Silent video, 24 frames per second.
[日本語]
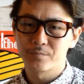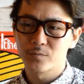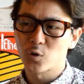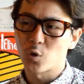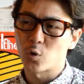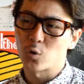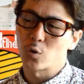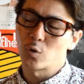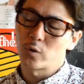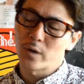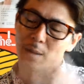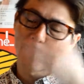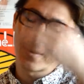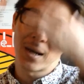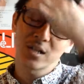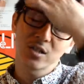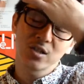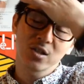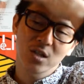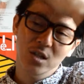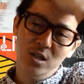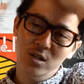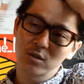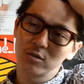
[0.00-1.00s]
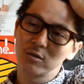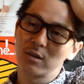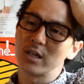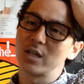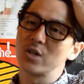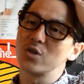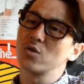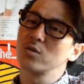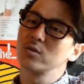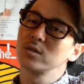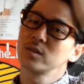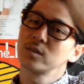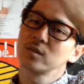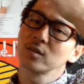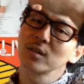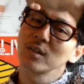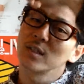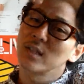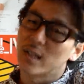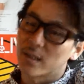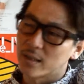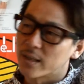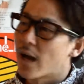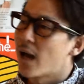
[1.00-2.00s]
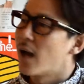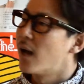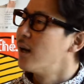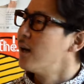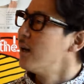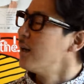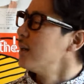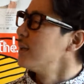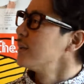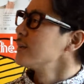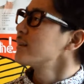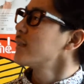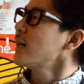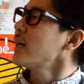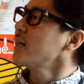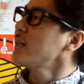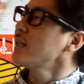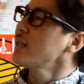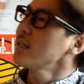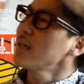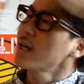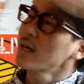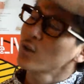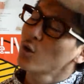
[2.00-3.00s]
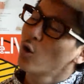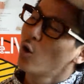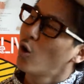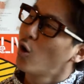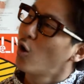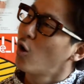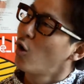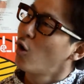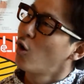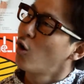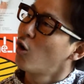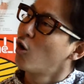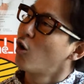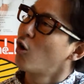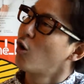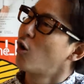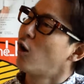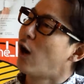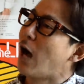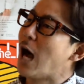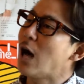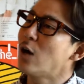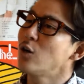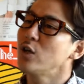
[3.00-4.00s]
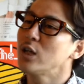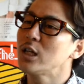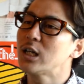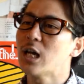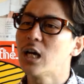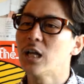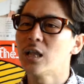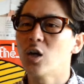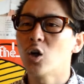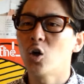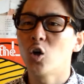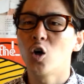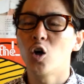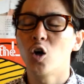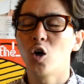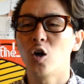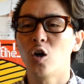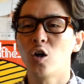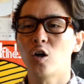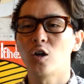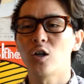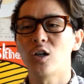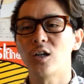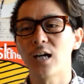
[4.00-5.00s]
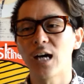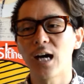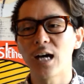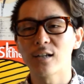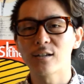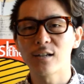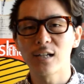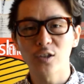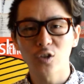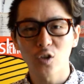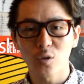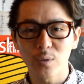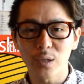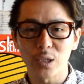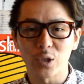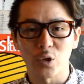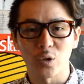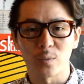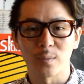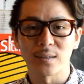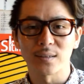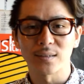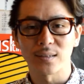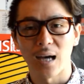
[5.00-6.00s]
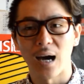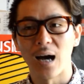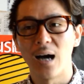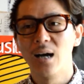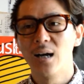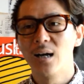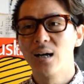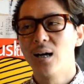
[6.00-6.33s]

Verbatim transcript: とのねマッチングが非常に好きでね最近あのー、アフリカの R&B といいますか